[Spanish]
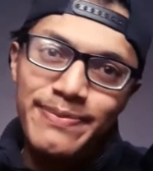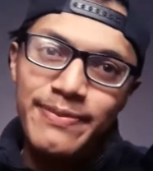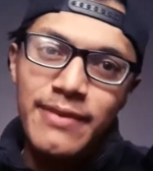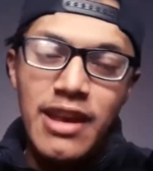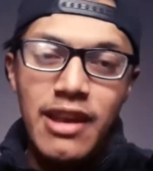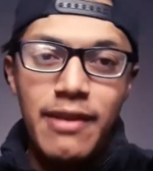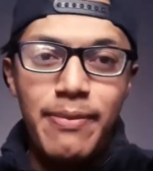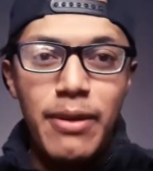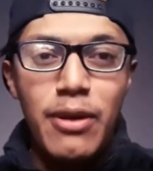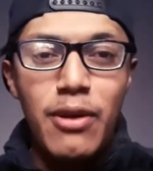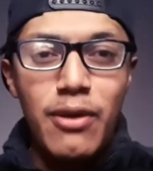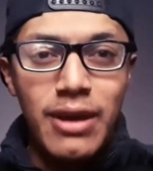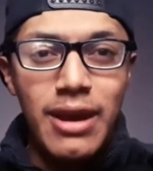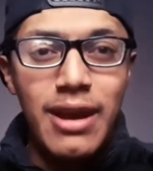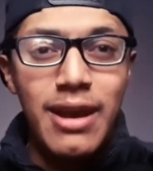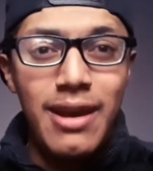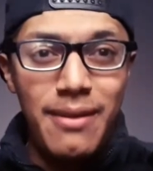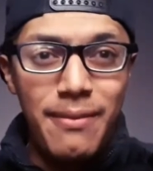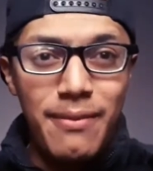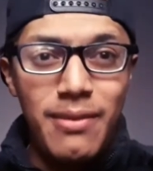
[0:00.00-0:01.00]
espero
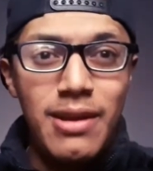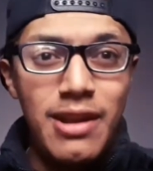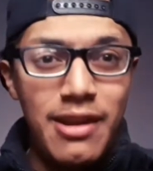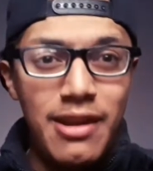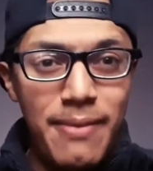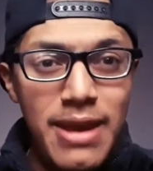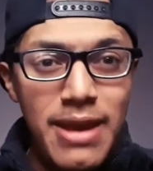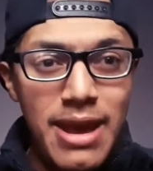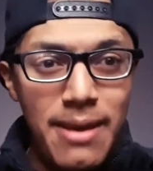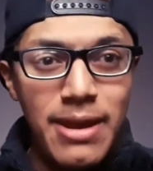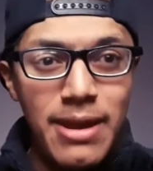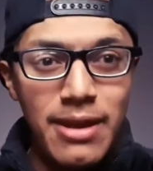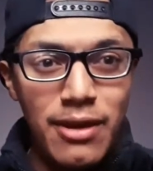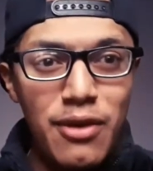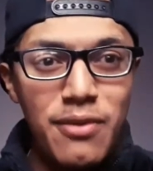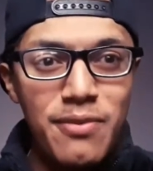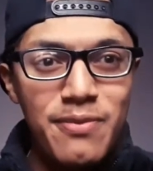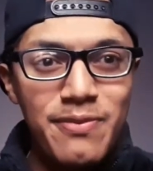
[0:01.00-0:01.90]
que les vaya bien, ¿no?